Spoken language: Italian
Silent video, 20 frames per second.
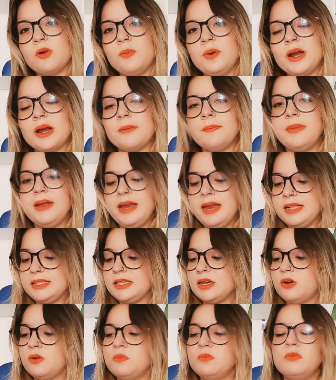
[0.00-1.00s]
per la
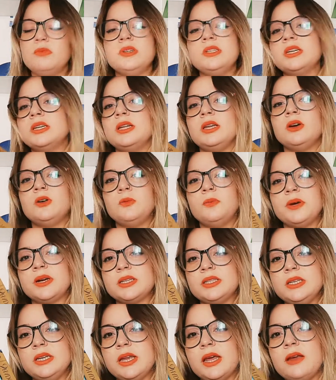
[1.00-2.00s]
bellezza comunque sia delle
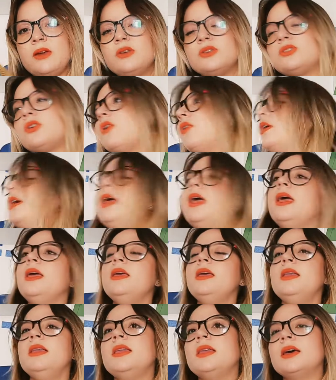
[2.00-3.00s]
copertine lo so che
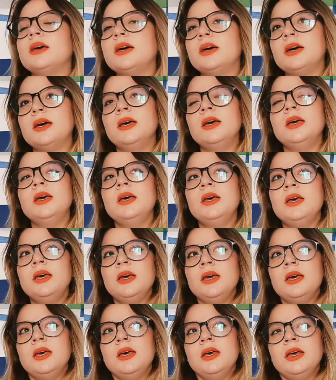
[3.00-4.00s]
in... Uh,
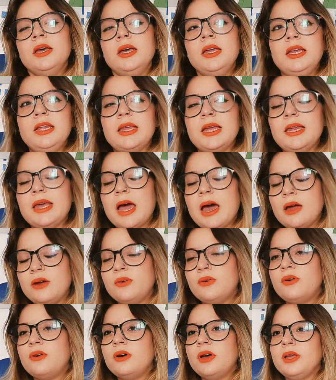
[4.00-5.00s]
in
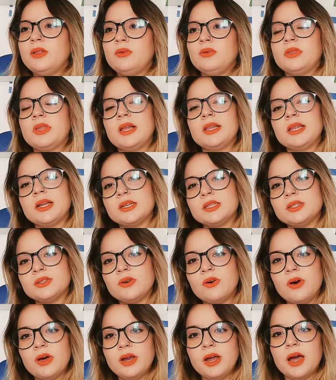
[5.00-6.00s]
italiano è tutt'altra
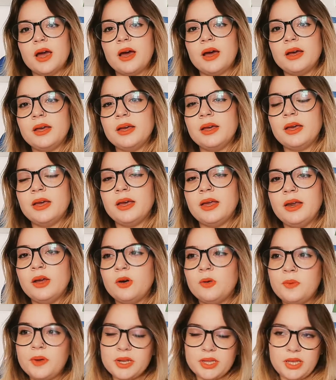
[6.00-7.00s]
storia, eh, le
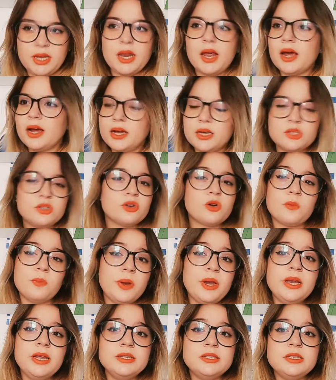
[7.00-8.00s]
copertine anche sono
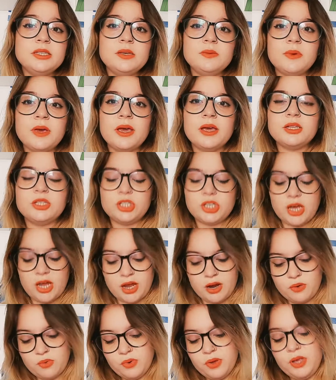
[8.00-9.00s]
bellissime,
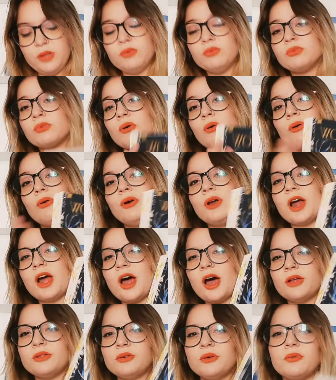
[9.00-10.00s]
c'è qui tutto
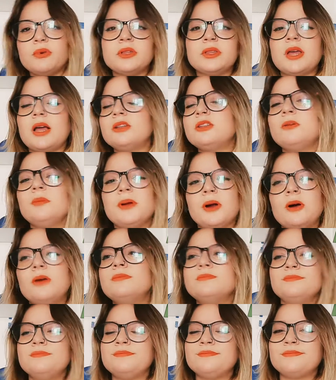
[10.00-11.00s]
colorato e quant'altro, però
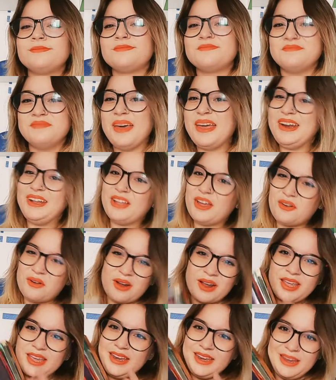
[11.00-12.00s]
meritano
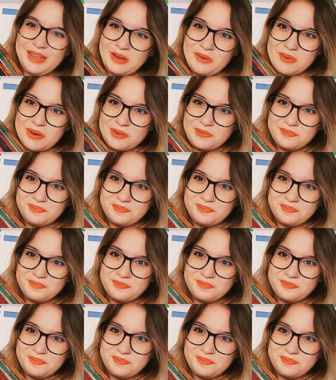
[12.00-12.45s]
anche in lingua.